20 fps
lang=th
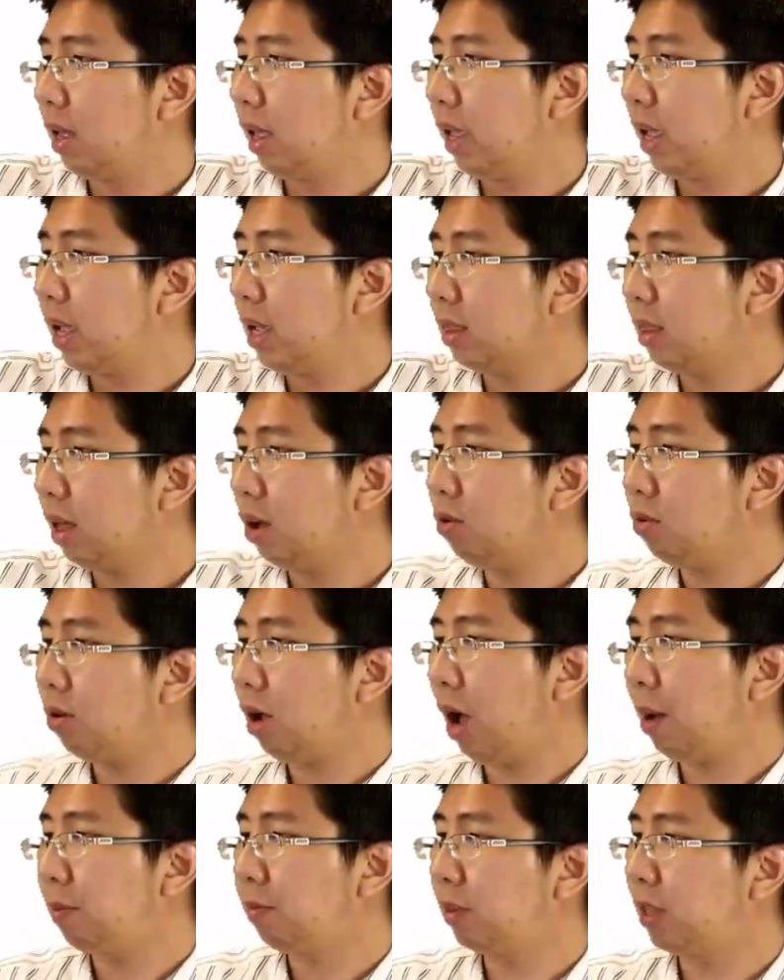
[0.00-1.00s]
s เท่า
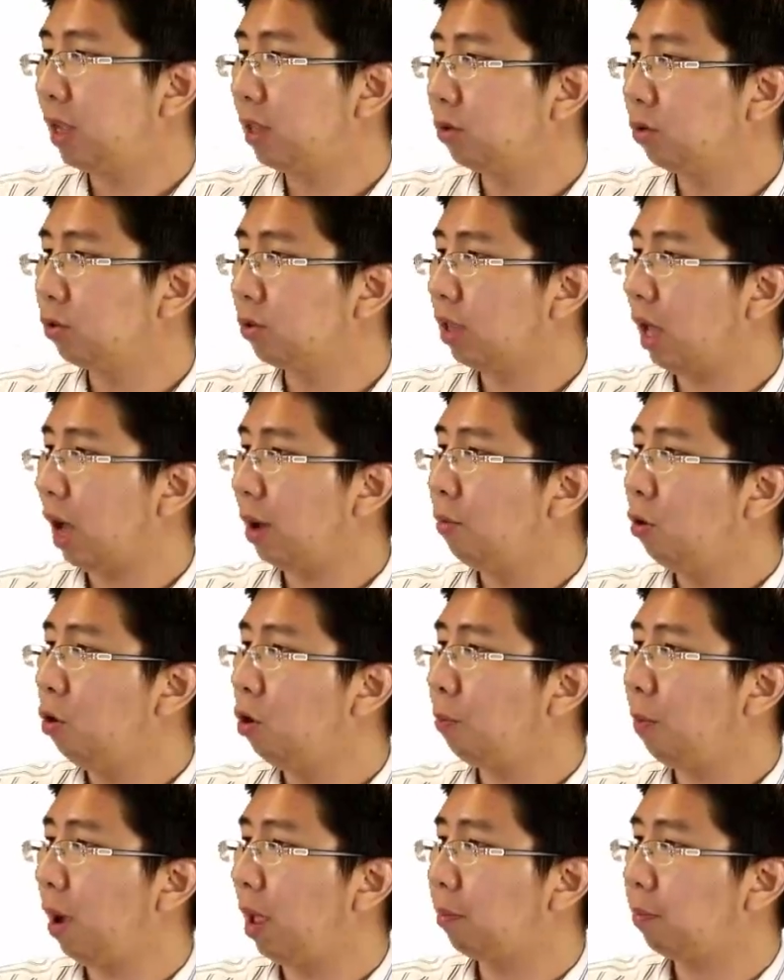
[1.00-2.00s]
กับ 7.3688
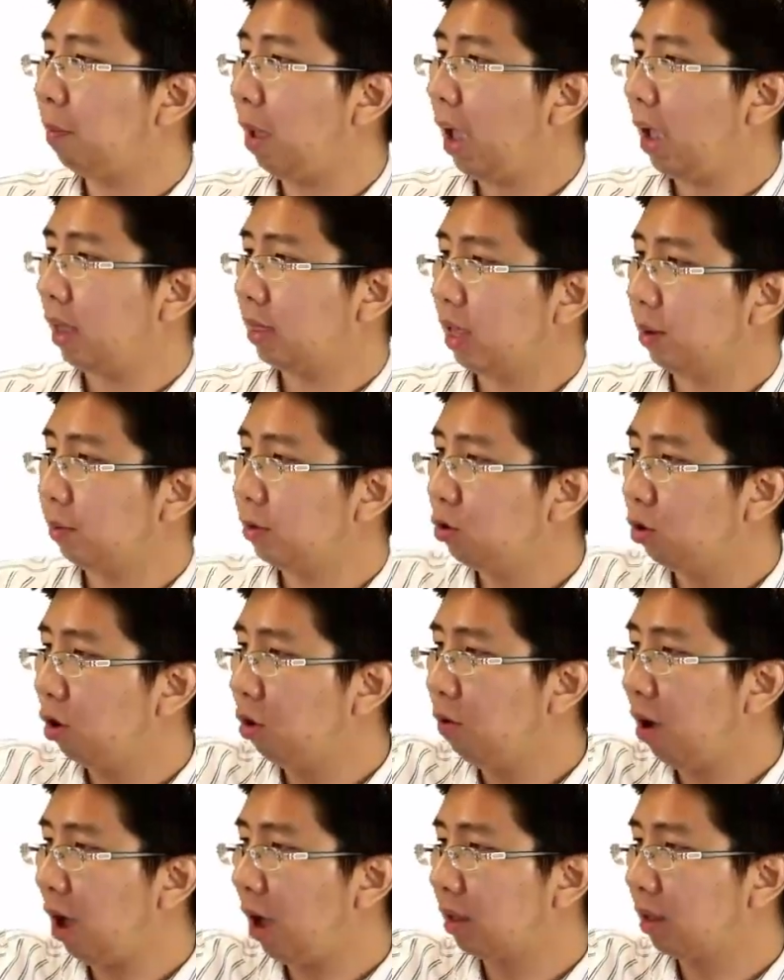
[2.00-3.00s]
เนี่ย มันอยู่ระ
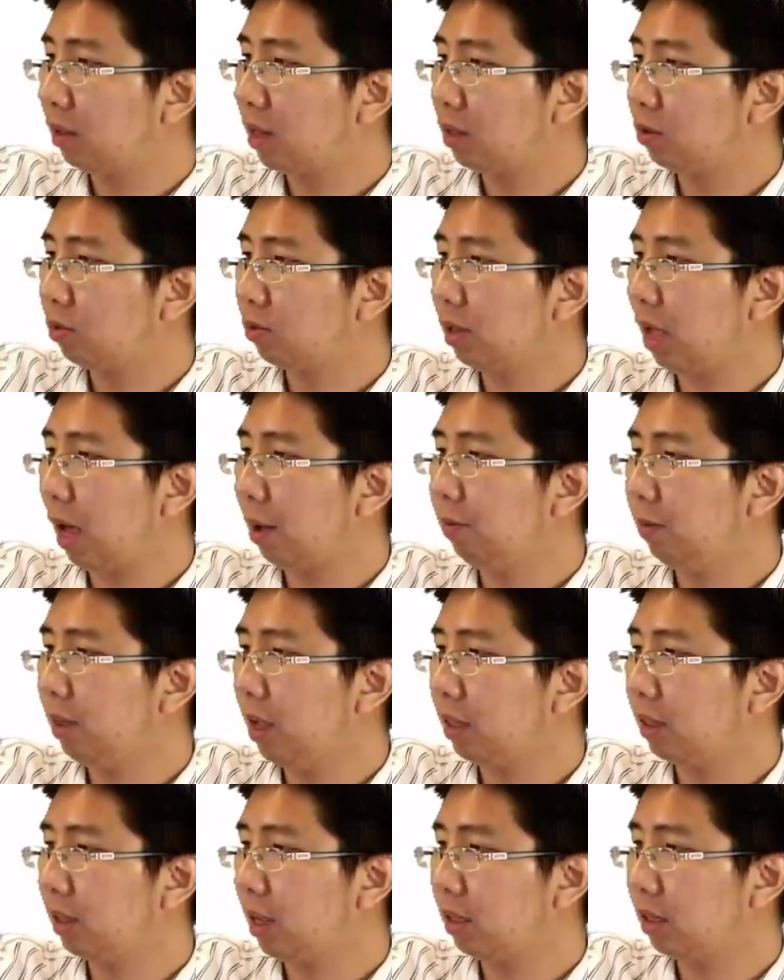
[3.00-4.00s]
หว่าง 7.37
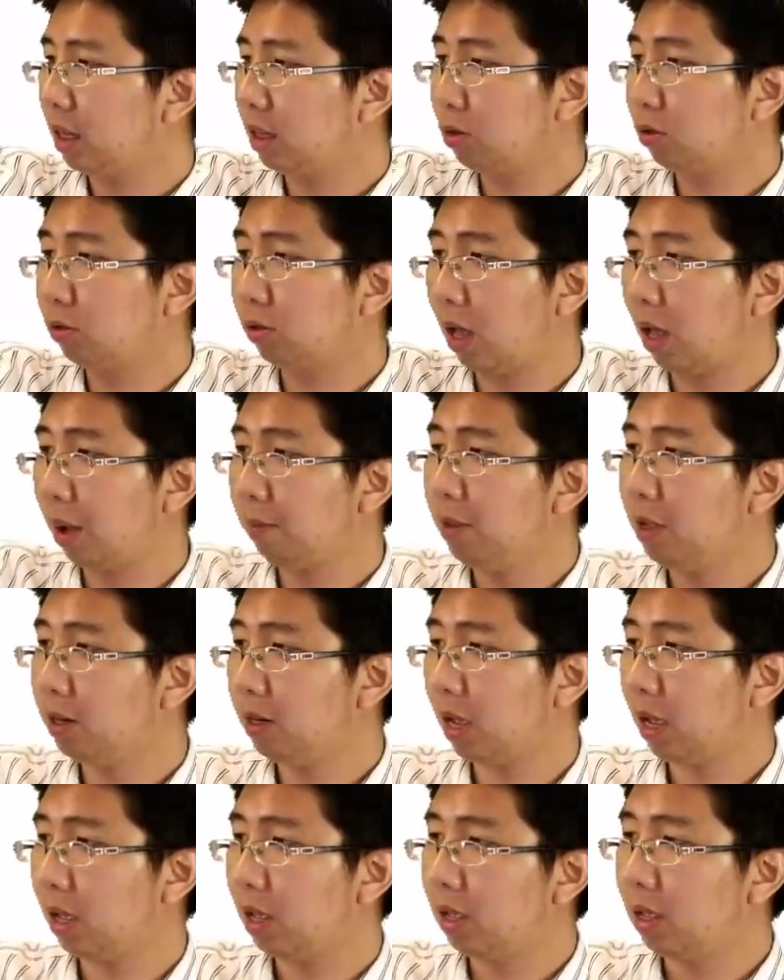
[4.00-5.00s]
กับ 7.31
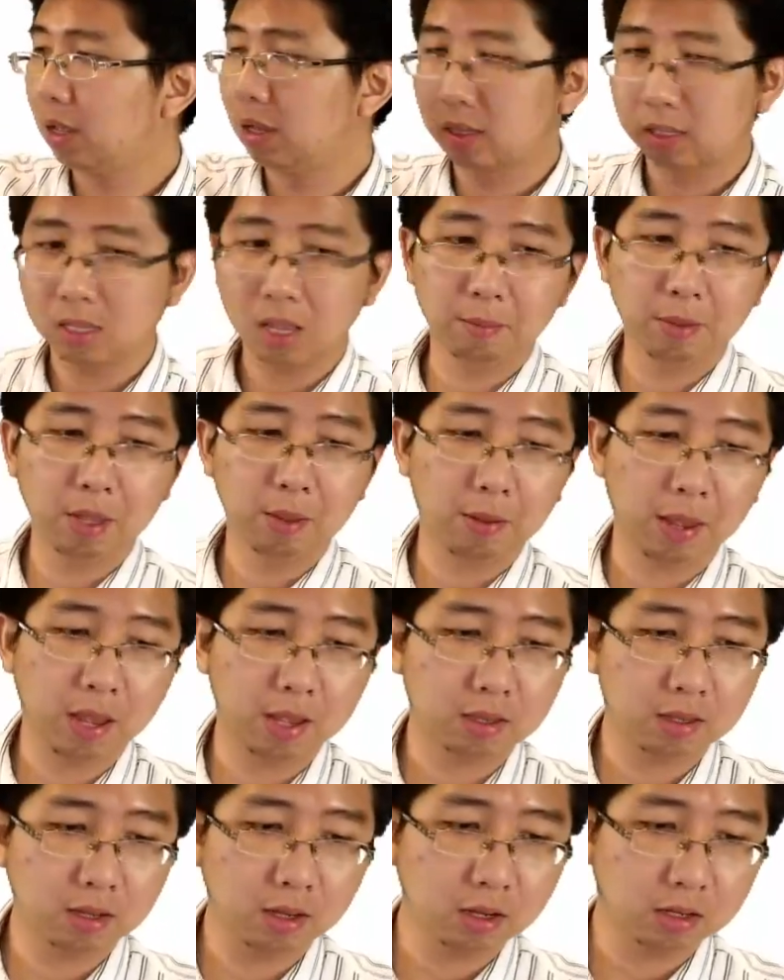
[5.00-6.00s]
เนี่ย จะมีเพ
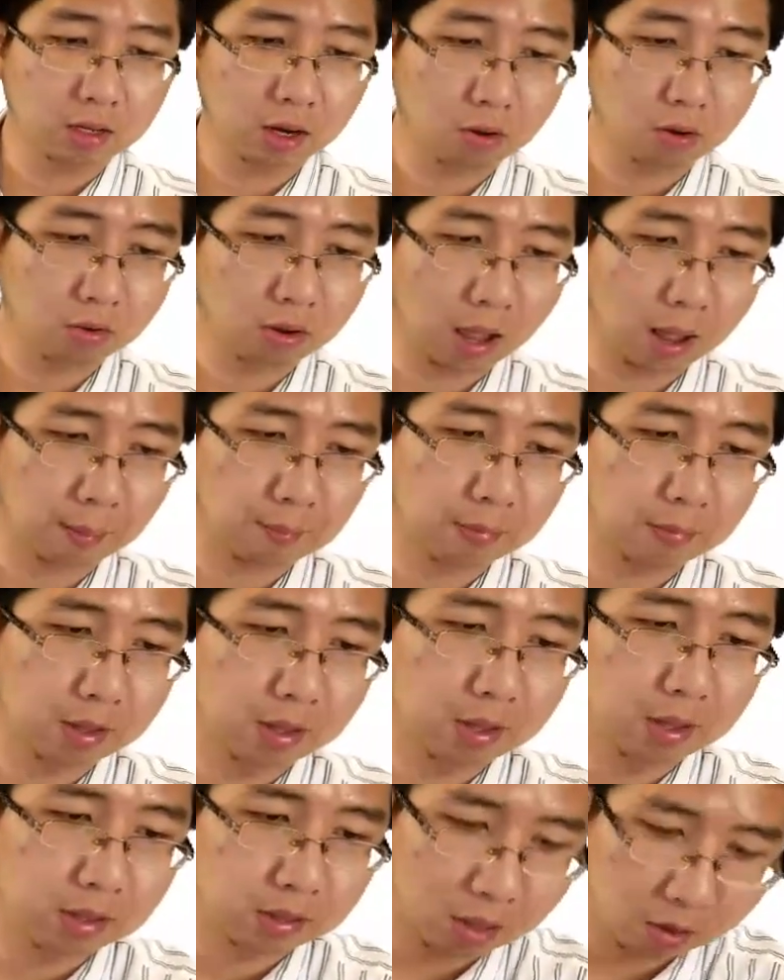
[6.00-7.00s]
เชอร์เท่ากับ
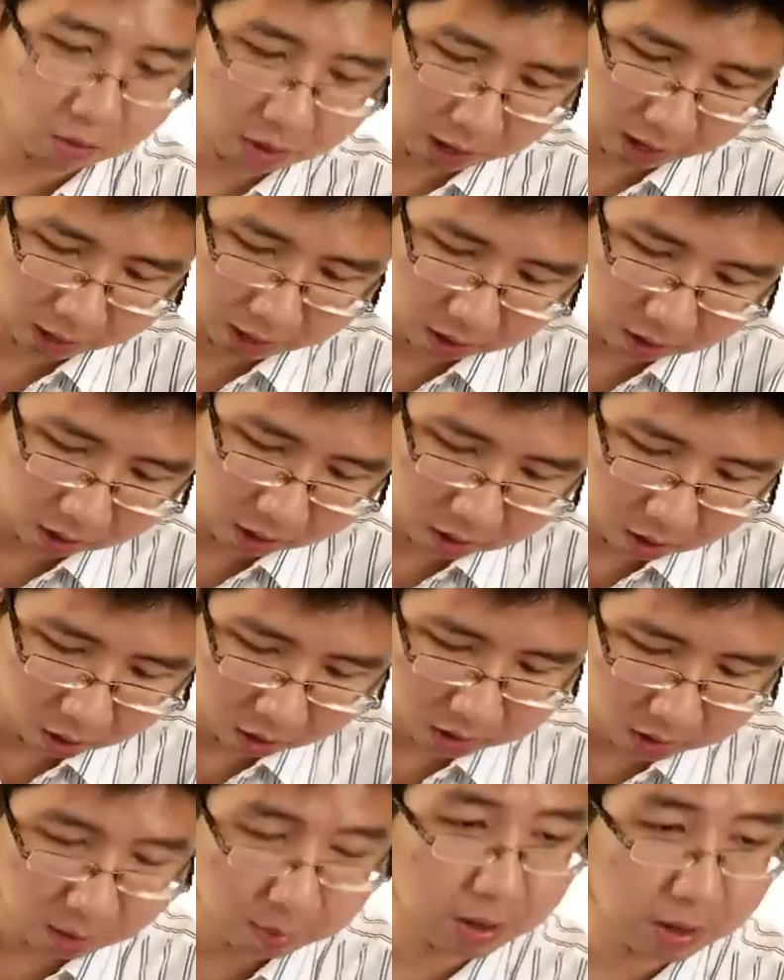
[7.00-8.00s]
เท่าไหร่ แล้วก็ลอง
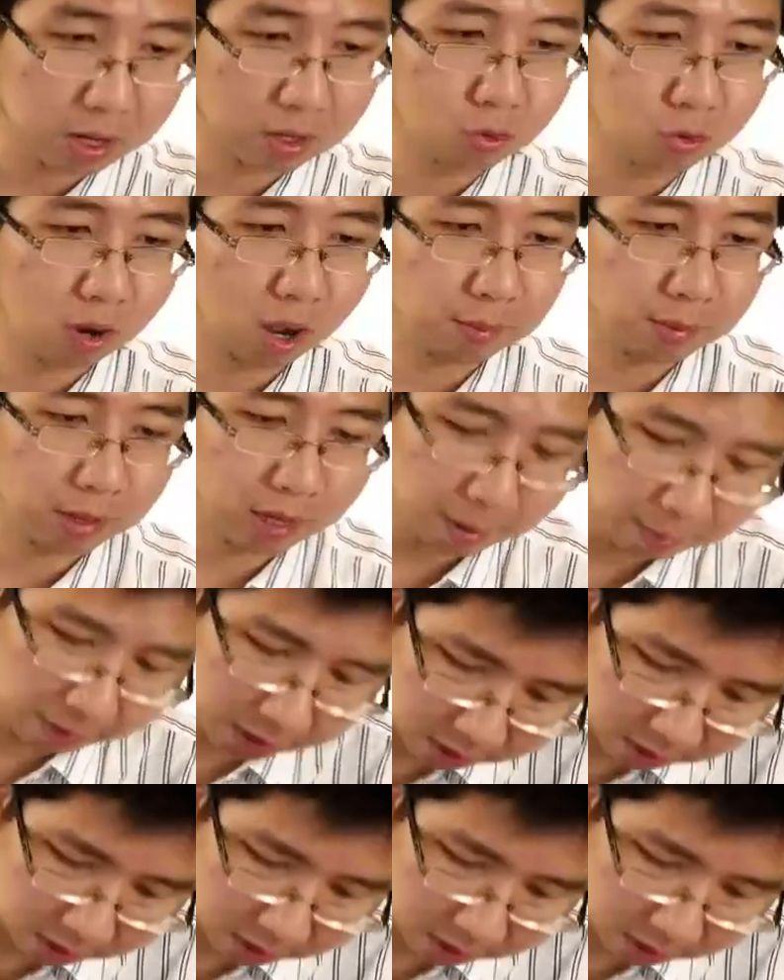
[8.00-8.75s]
อินเทอร์เวลตดูครับ จะได้เพเช